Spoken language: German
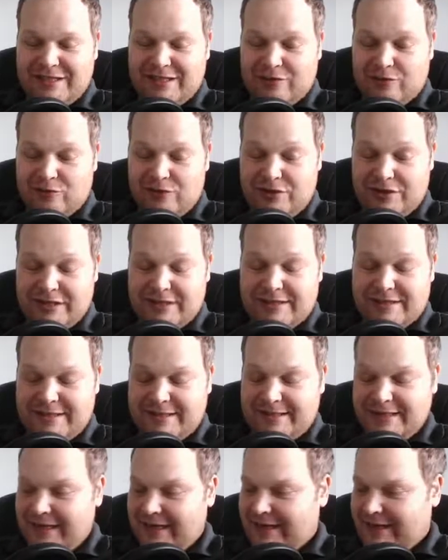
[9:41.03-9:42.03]
Jahrhundert.
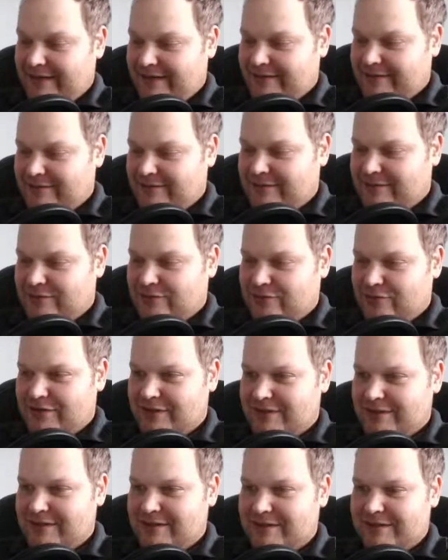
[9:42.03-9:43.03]
Ja, so,
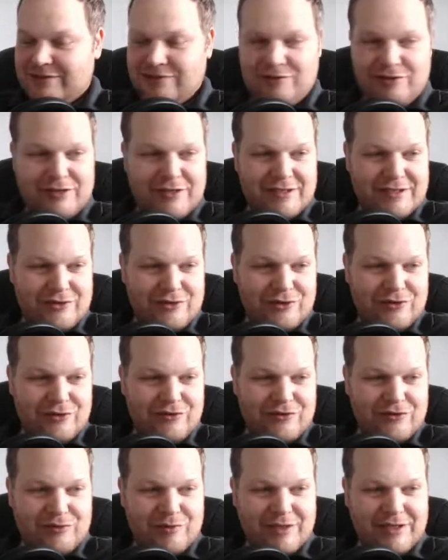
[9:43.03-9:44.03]
das ist natürlich jetzt ein schöner
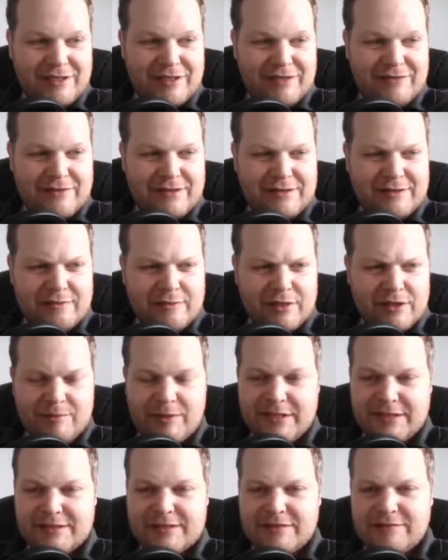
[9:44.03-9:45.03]
Versprecher gewesen, aber ich
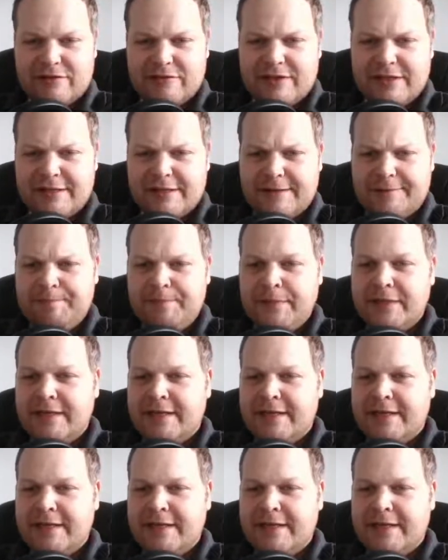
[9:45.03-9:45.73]
mache jetzt einfach weiter.